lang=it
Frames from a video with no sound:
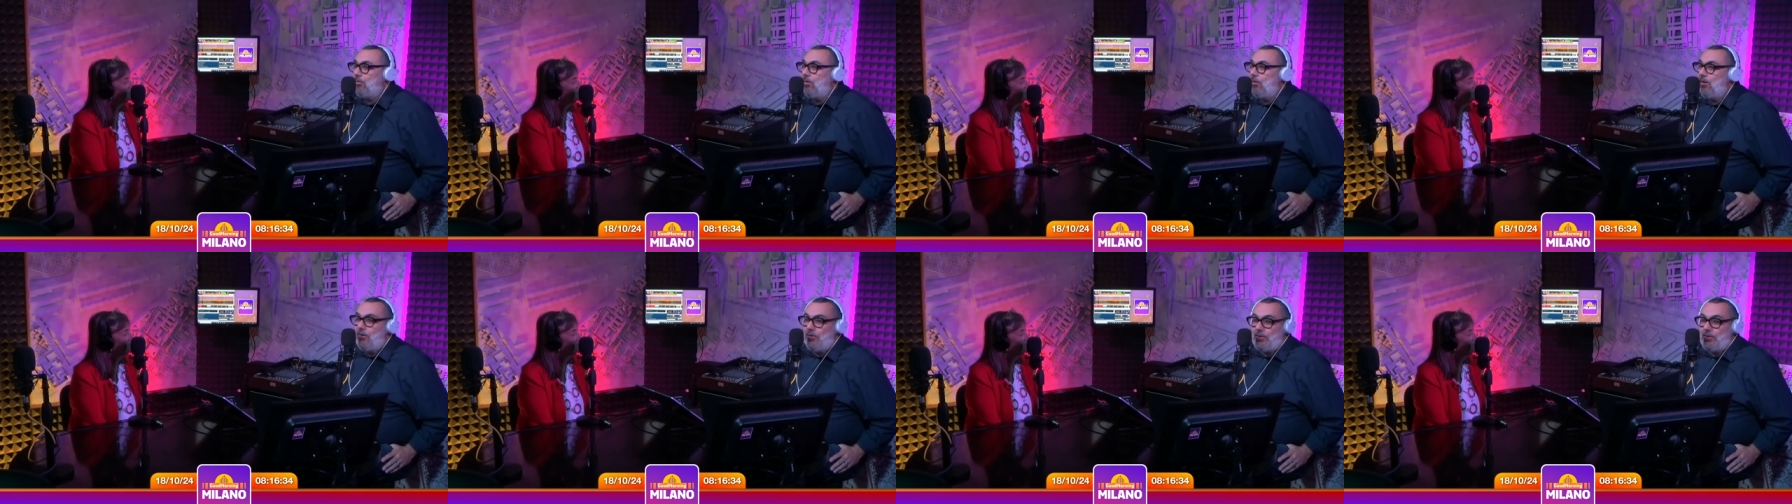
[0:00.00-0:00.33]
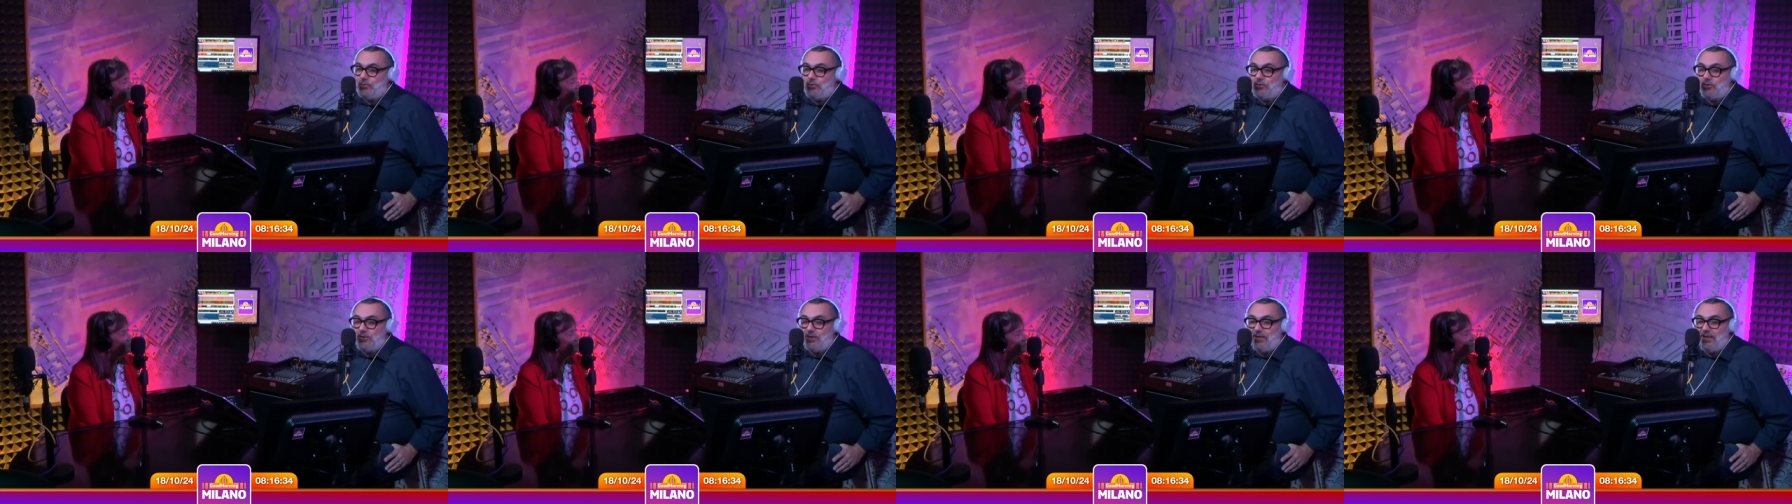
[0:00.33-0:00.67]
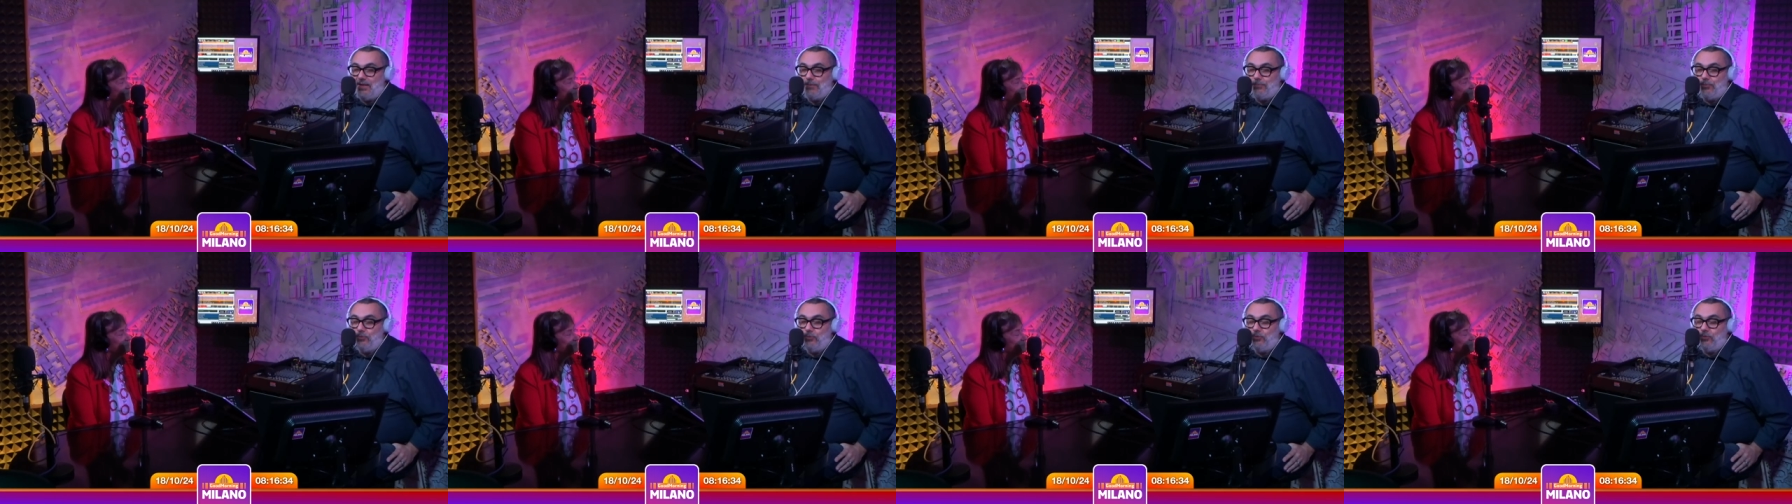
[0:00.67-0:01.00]
quello che succederà
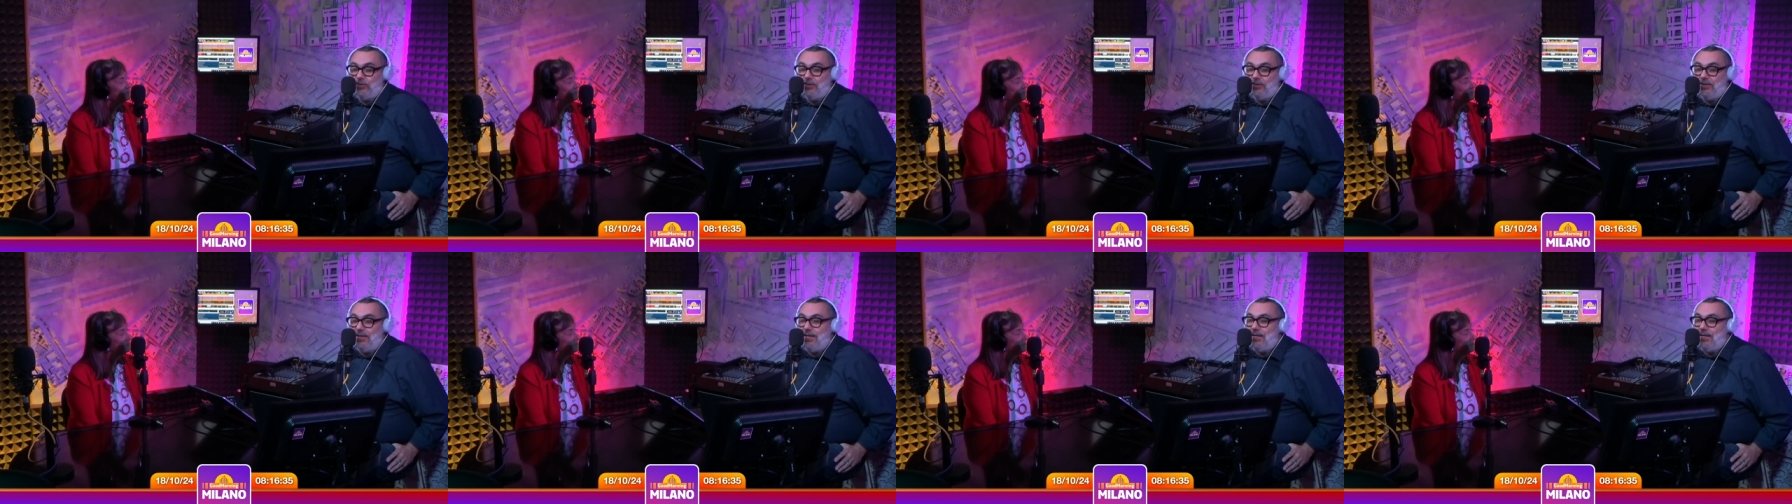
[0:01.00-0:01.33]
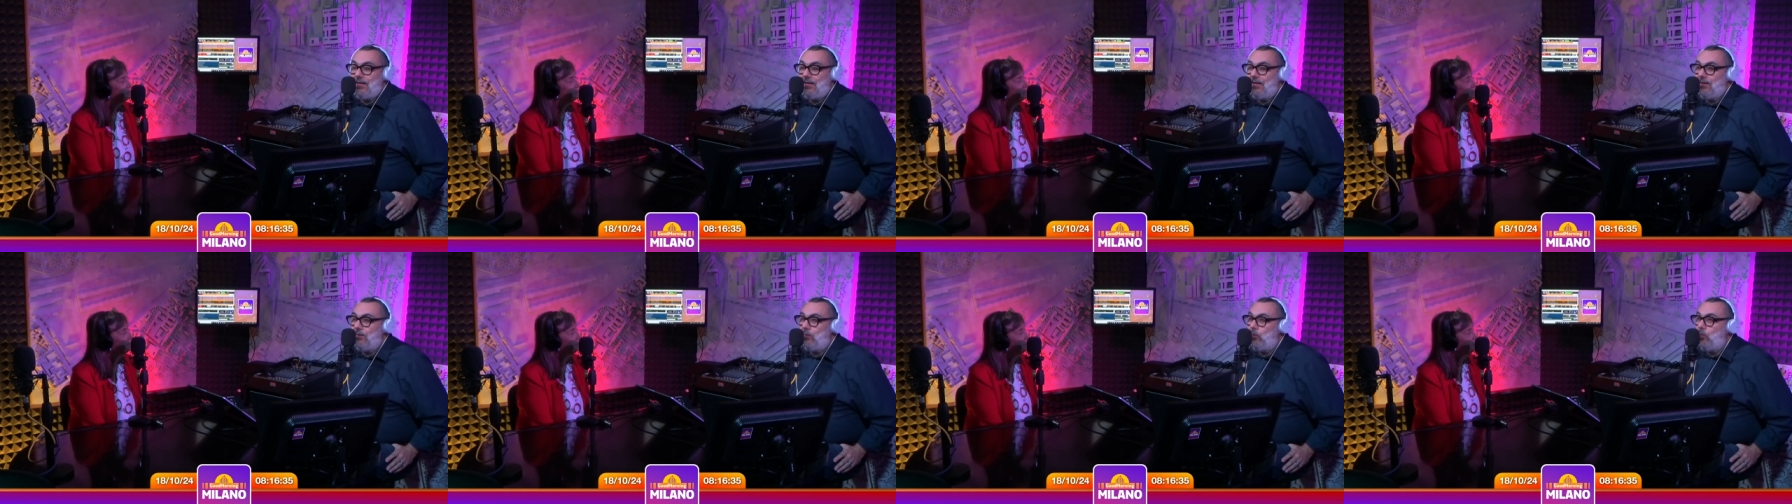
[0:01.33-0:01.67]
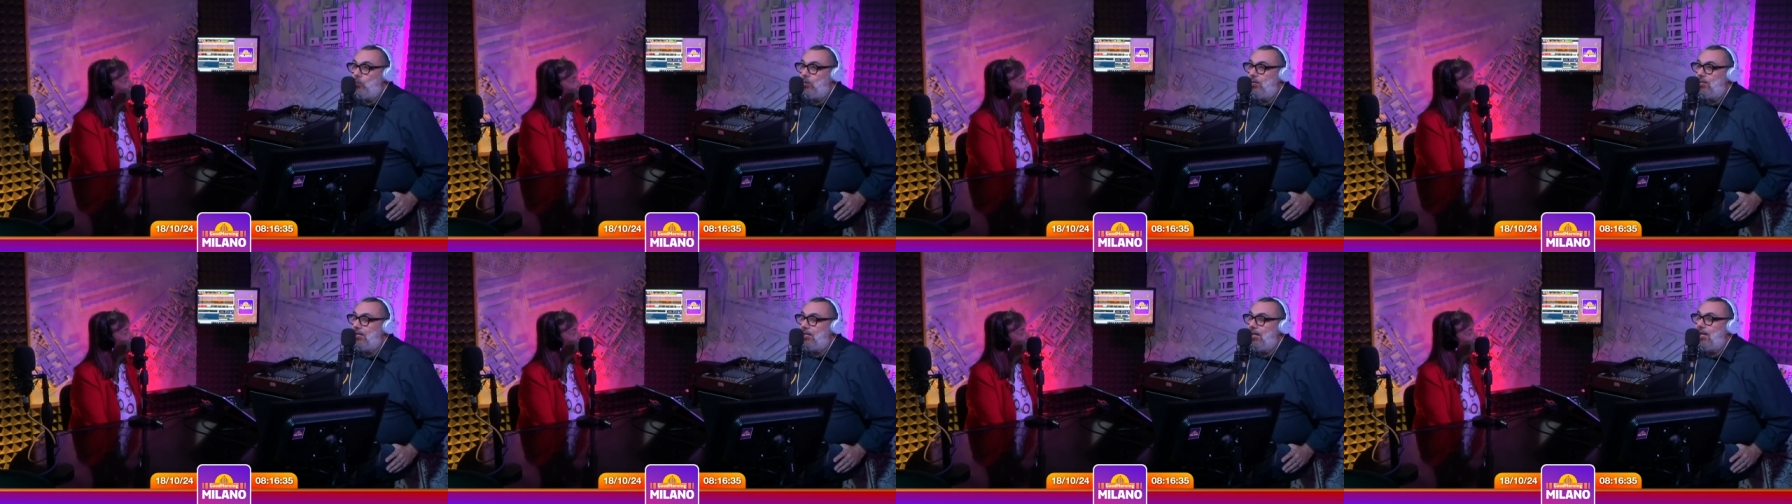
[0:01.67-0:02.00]
appunto nel
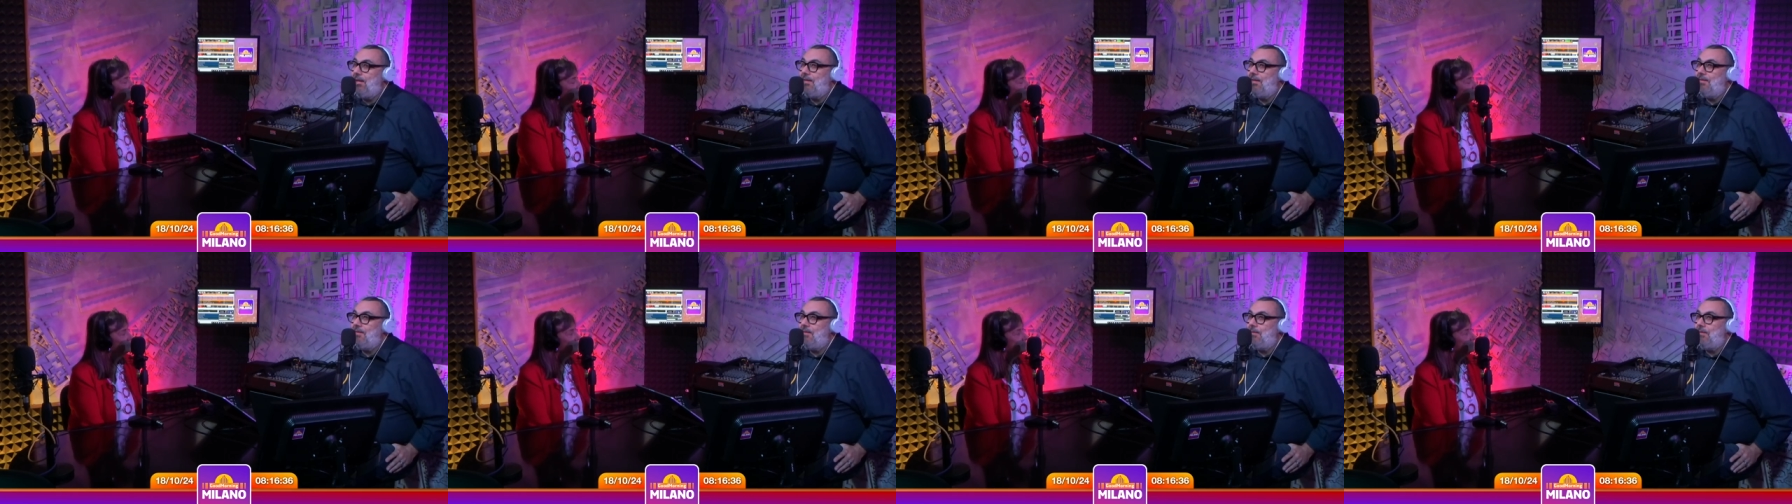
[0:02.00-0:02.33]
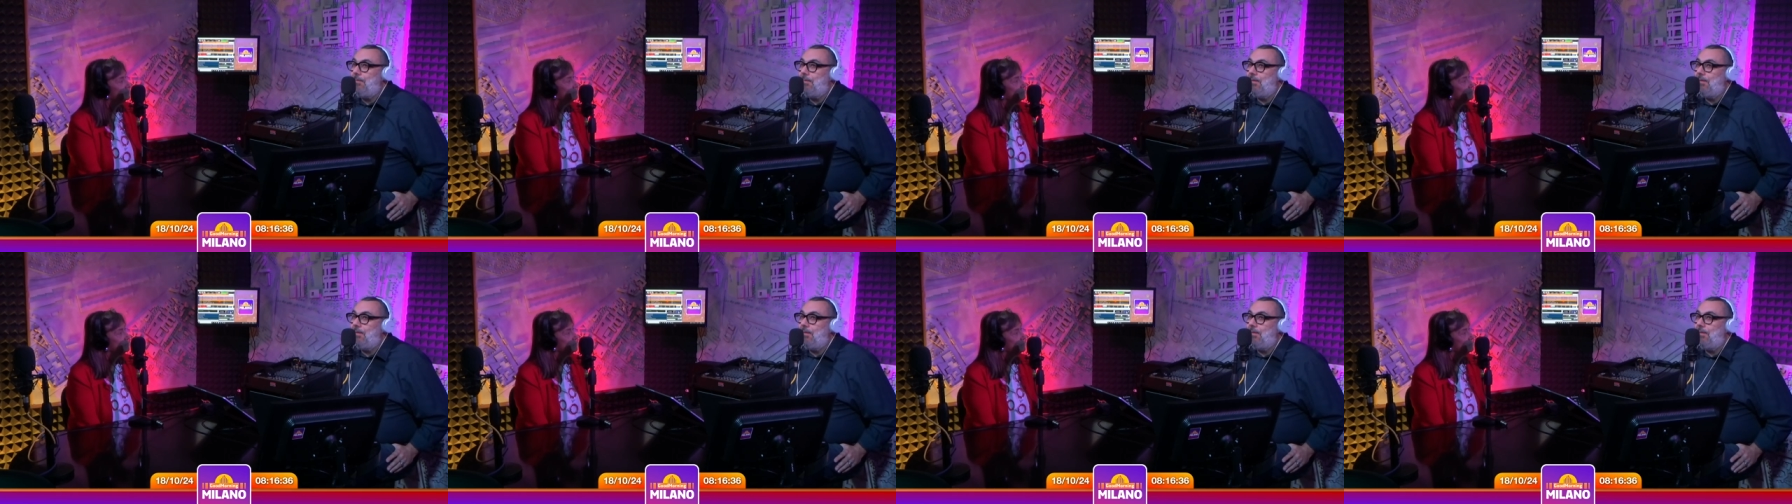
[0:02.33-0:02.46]
weekend,